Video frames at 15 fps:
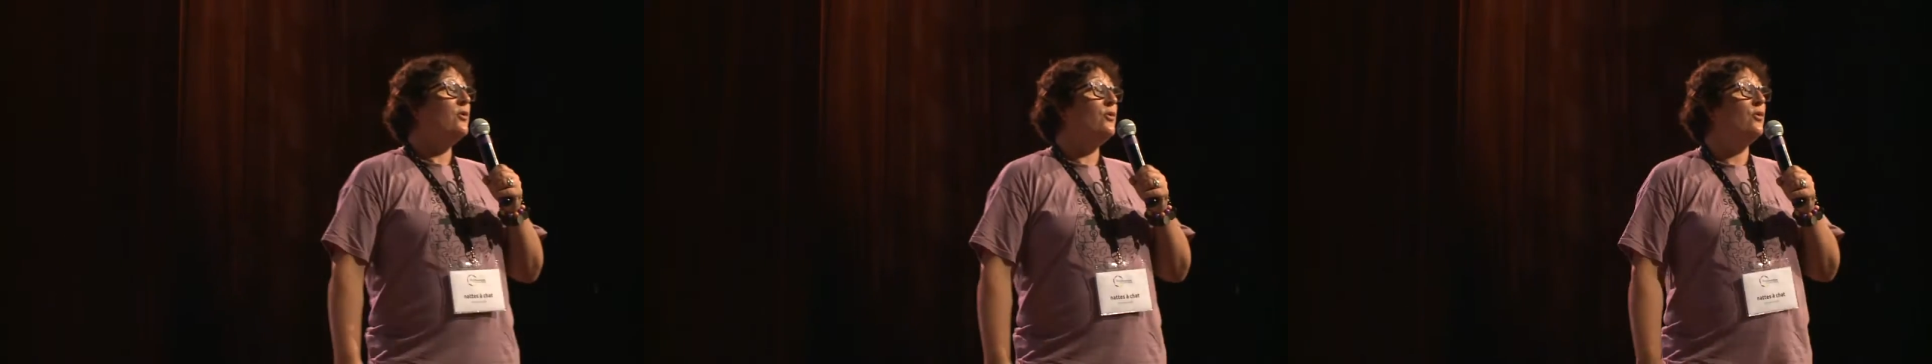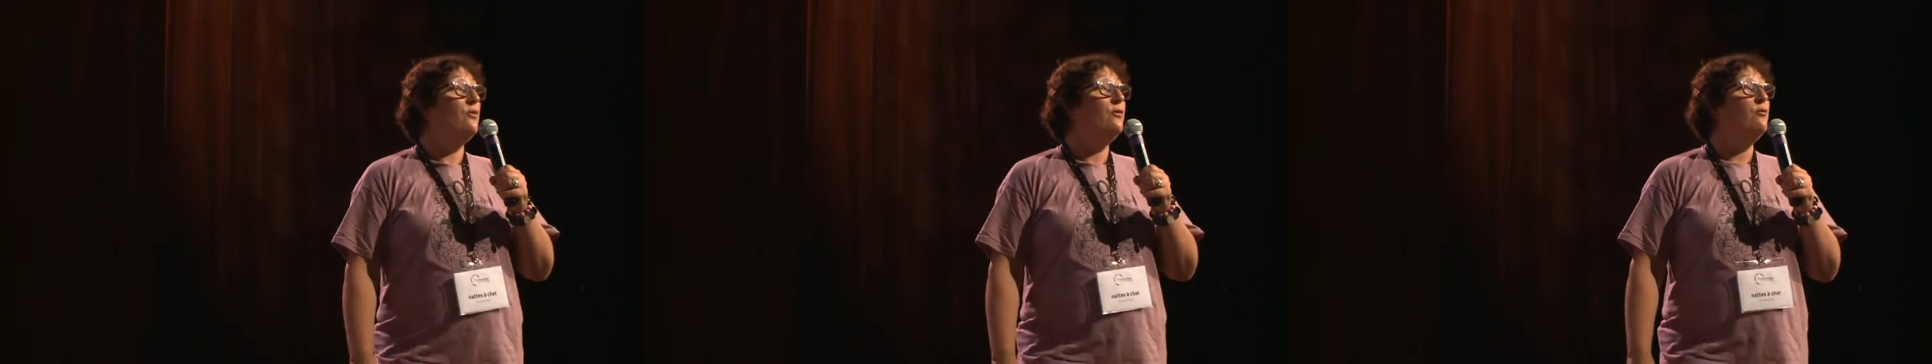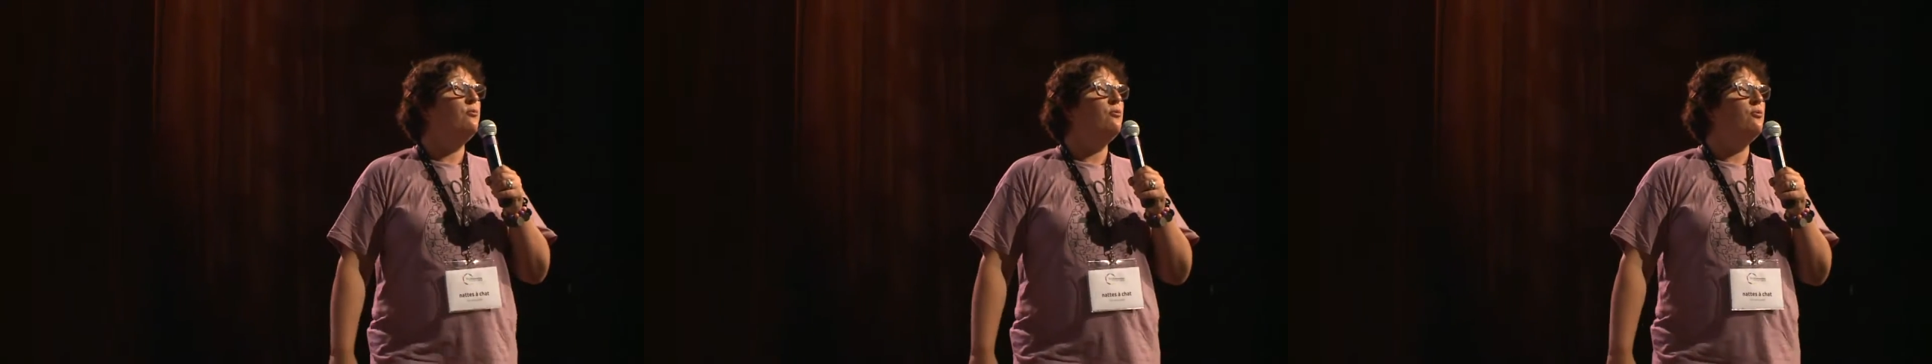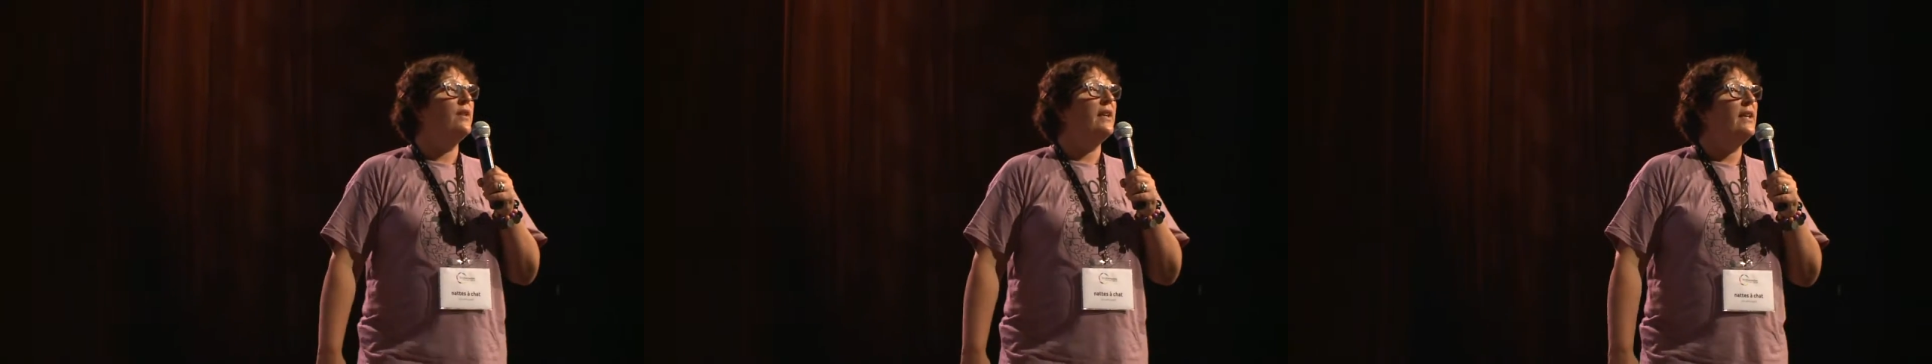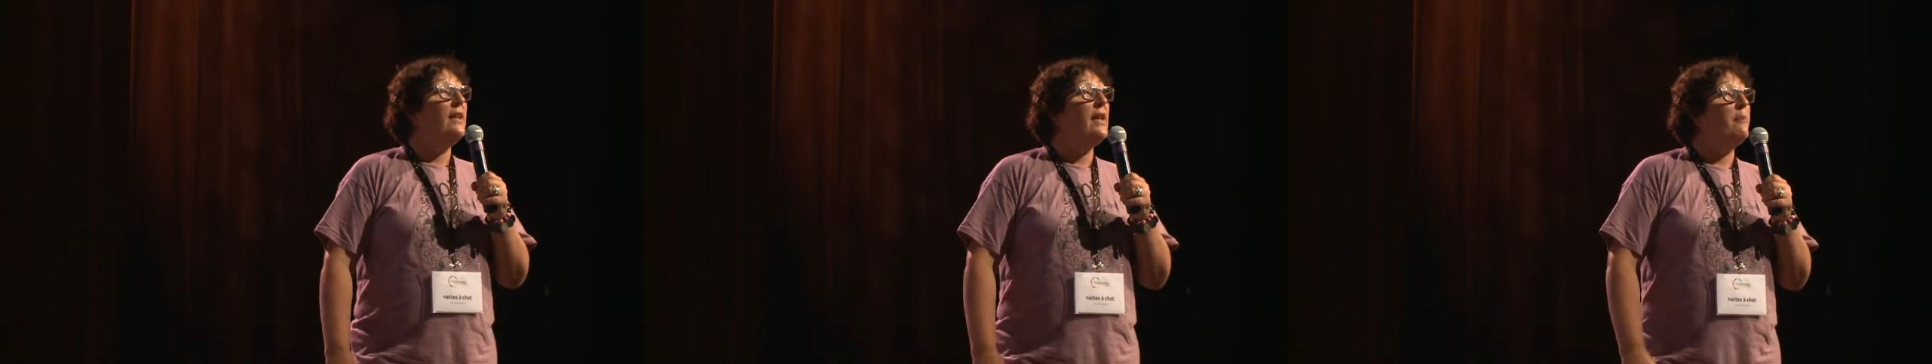Donc vous
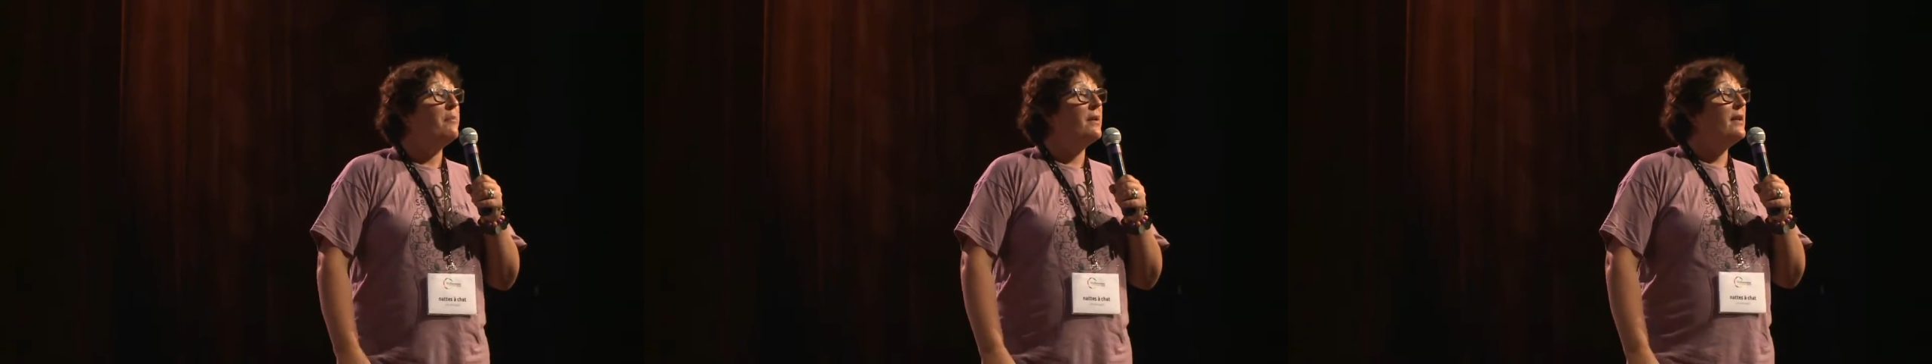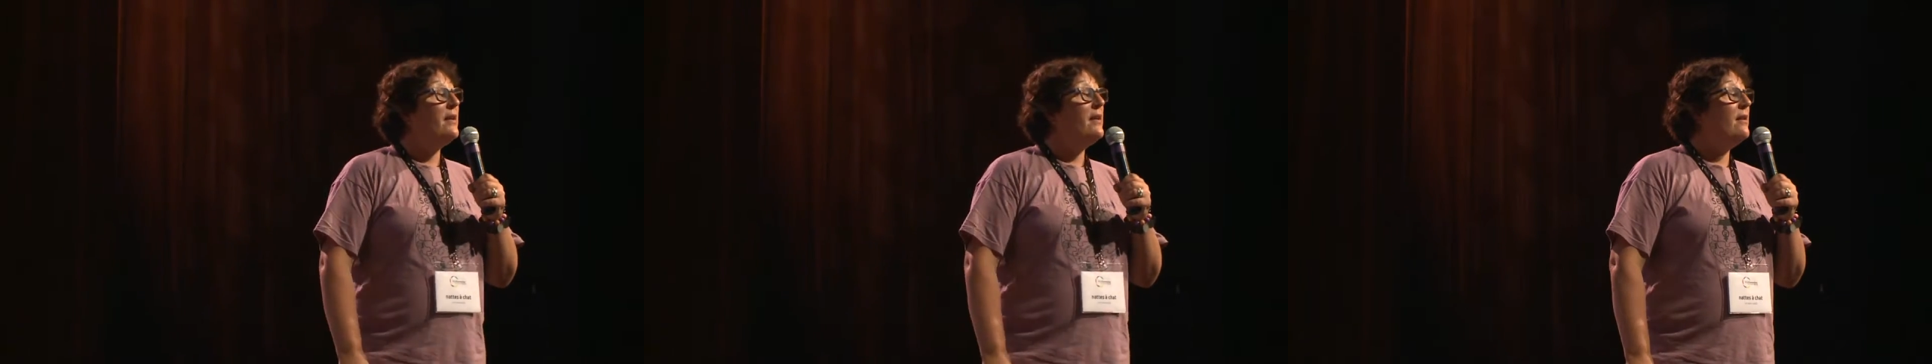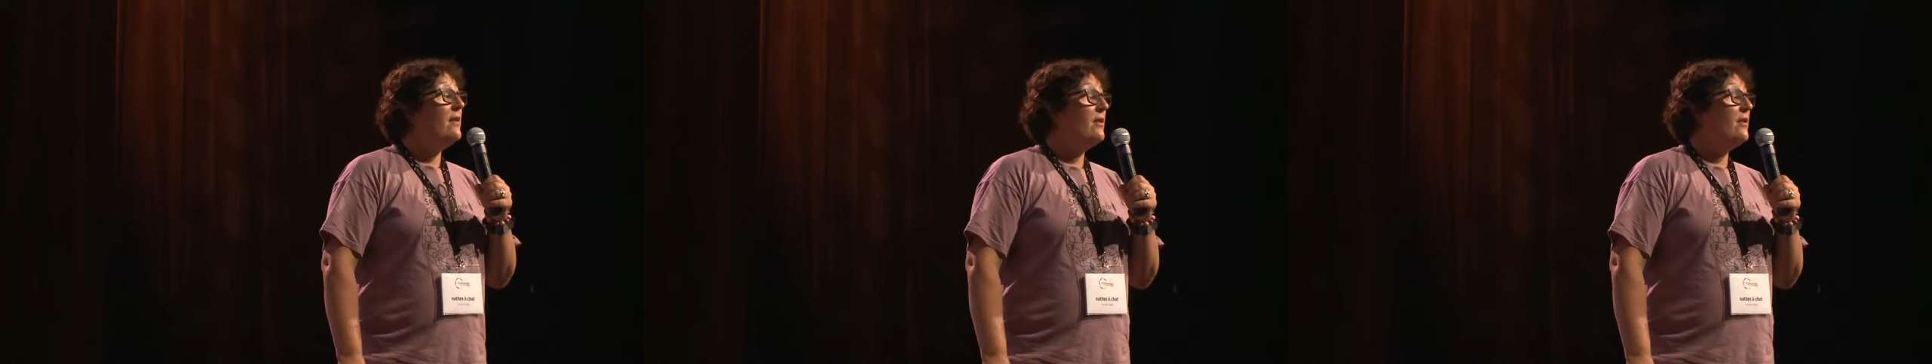pourrez après